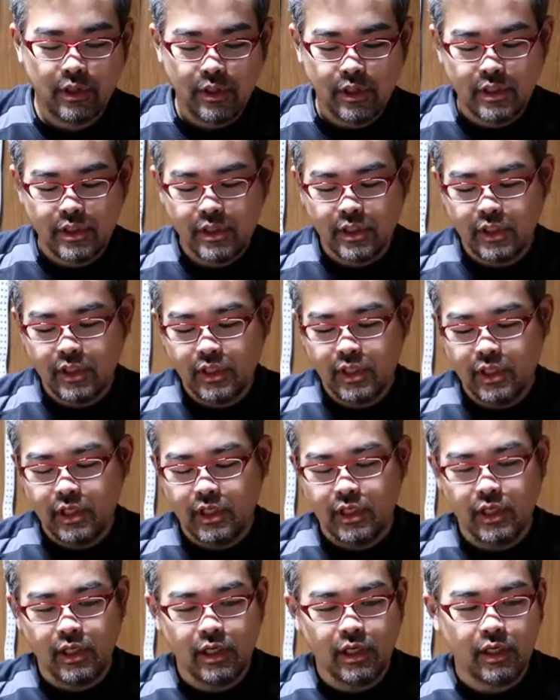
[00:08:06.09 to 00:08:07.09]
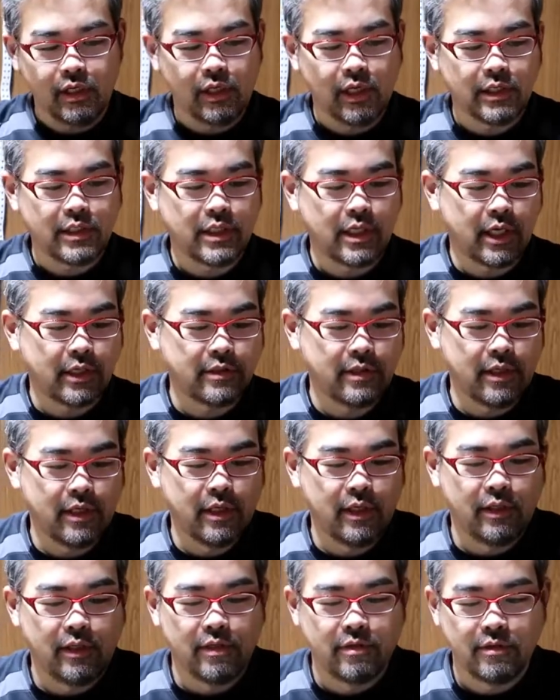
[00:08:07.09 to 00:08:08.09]
CD ラジカセ
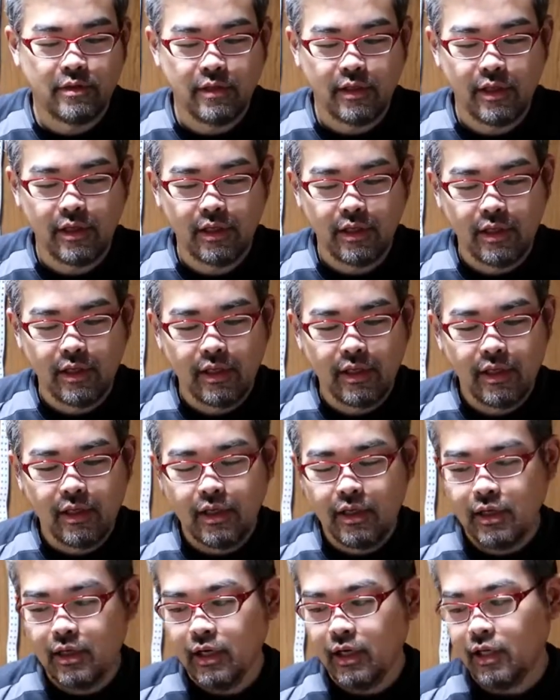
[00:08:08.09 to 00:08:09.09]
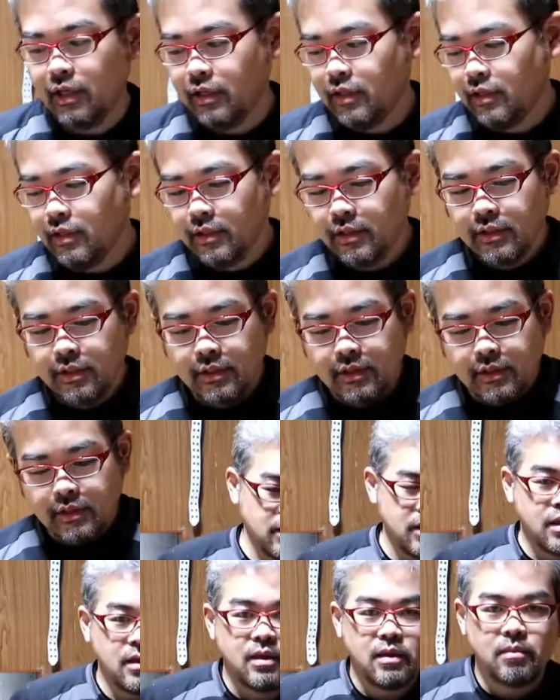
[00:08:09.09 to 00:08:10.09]
ですね。はい。
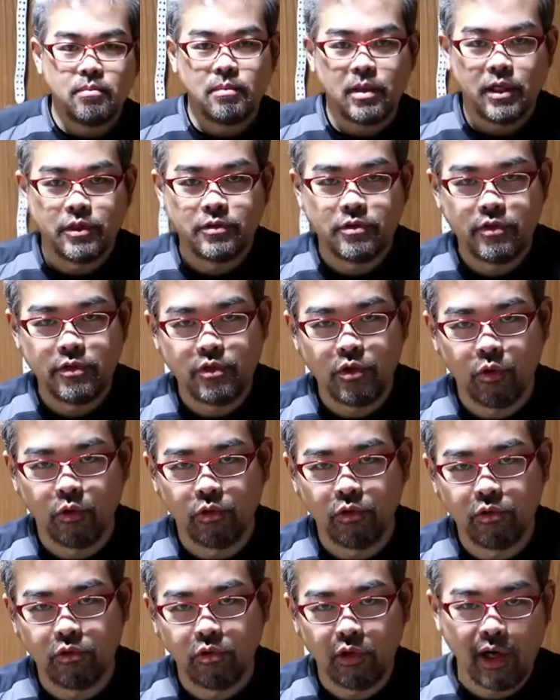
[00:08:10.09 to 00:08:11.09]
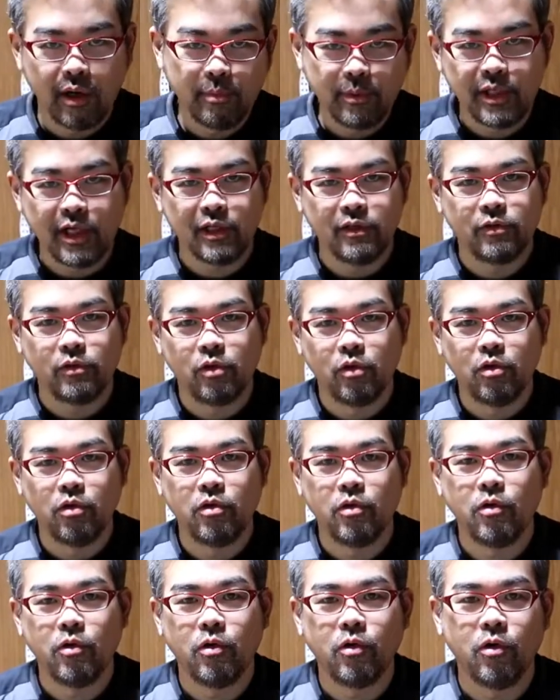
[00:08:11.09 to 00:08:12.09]
まあ、通称ドラム缶と
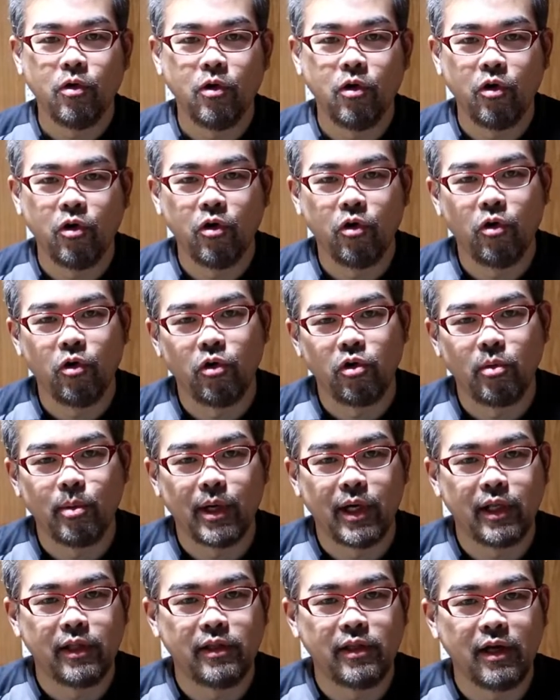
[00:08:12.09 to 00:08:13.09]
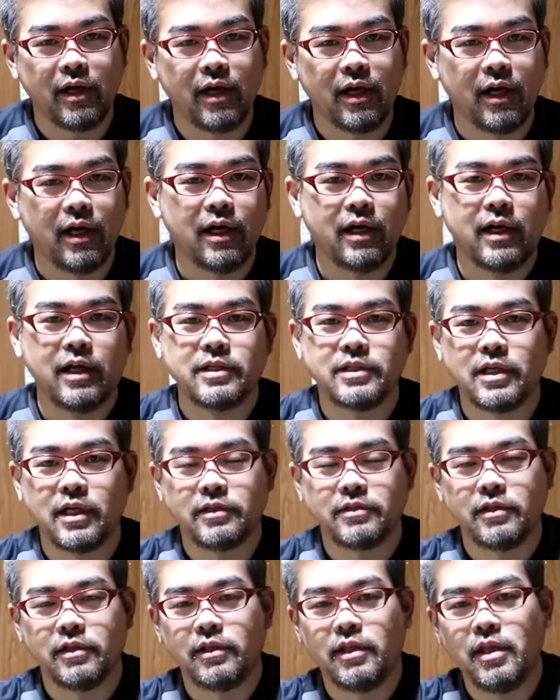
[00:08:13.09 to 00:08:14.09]
呼ばれた
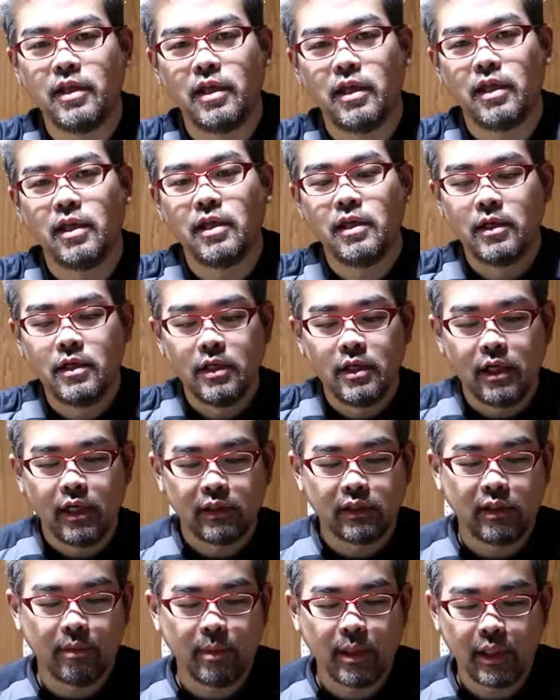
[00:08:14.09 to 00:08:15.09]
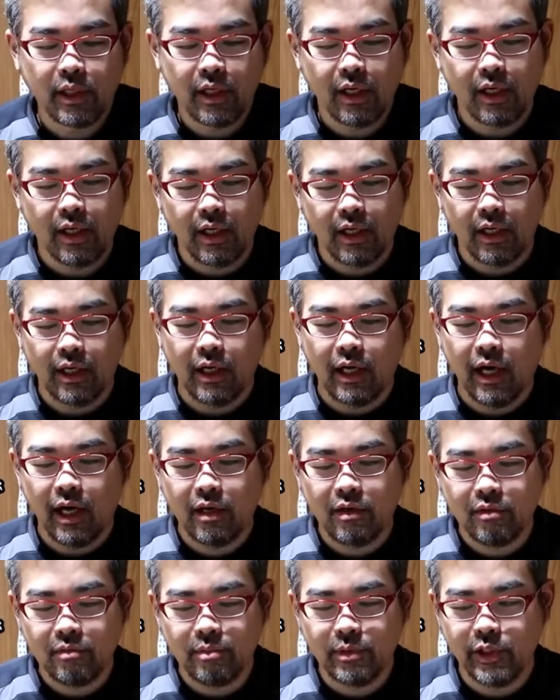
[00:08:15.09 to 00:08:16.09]
ラジカセで、型番が
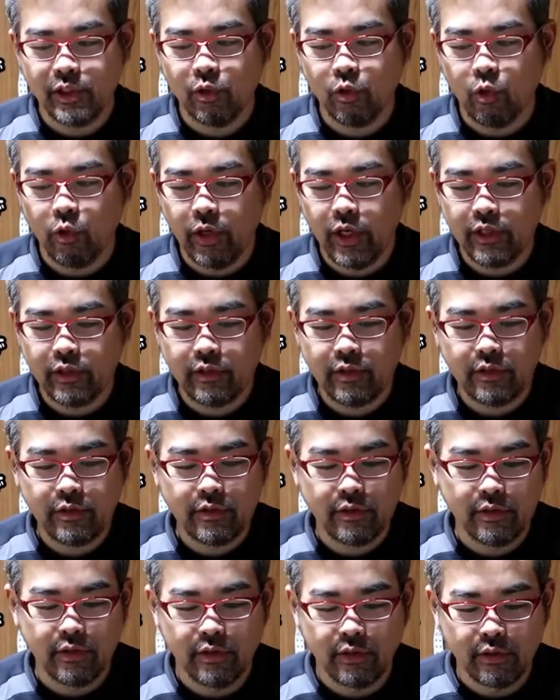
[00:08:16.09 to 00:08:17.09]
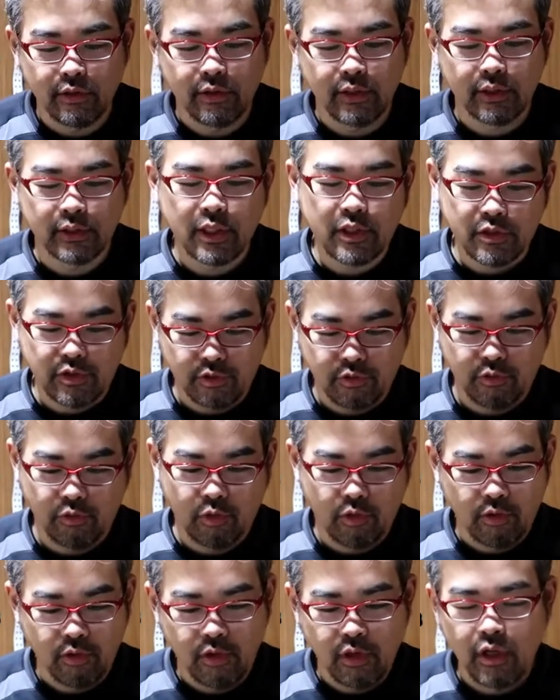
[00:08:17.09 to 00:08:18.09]
RV の X70
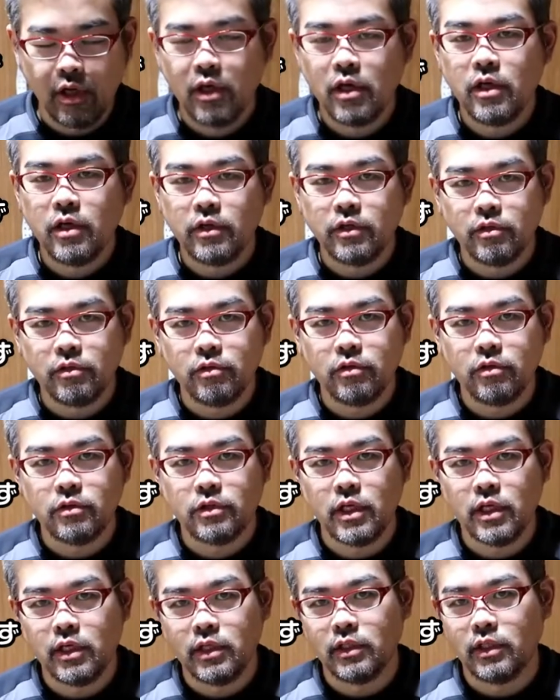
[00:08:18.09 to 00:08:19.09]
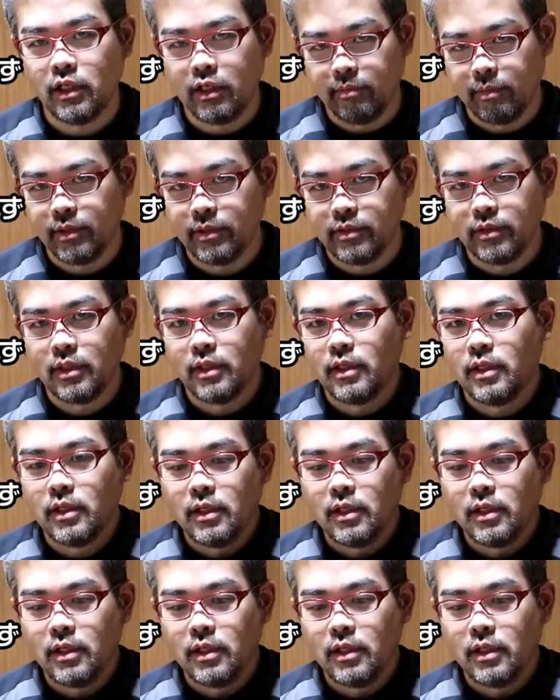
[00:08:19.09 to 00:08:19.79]
という製品になります。